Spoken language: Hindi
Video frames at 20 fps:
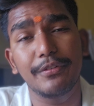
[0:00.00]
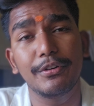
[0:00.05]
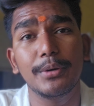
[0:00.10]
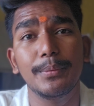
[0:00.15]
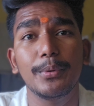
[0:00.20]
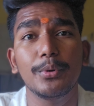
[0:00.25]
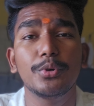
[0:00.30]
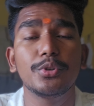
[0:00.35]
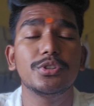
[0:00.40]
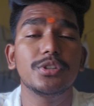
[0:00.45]
फील्ड
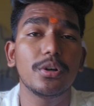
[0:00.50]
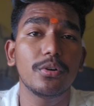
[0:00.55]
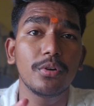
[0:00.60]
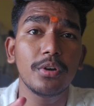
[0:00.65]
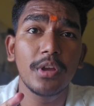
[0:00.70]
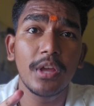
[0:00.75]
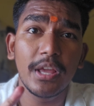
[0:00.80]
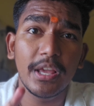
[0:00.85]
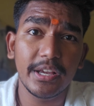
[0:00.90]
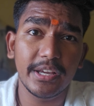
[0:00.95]
में घुस जाओ
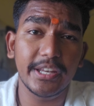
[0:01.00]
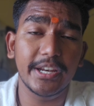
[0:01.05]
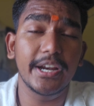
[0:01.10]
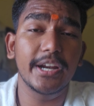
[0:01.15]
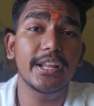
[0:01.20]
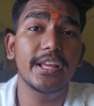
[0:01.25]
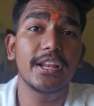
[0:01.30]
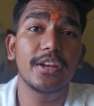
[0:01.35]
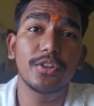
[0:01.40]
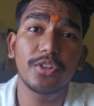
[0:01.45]
क्रिकेट
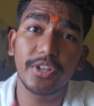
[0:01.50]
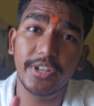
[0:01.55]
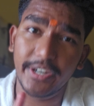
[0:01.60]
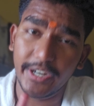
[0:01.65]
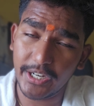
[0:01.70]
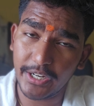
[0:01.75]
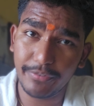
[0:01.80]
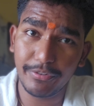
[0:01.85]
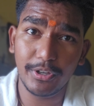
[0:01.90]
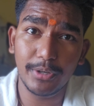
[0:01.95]
खेल रहे हो तो
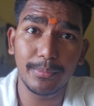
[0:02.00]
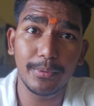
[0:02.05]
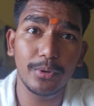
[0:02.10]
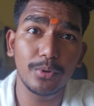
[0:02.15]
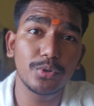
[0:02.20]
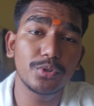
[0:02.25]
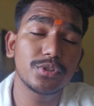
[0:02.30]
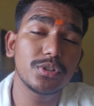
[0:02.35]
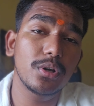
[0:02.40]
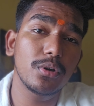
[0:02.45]
क्रिकेट के फील्ड में
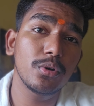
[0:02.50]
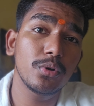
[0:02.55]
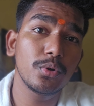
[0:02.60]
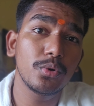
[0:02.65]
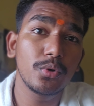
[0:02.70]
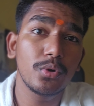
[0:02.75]
घुस जाओ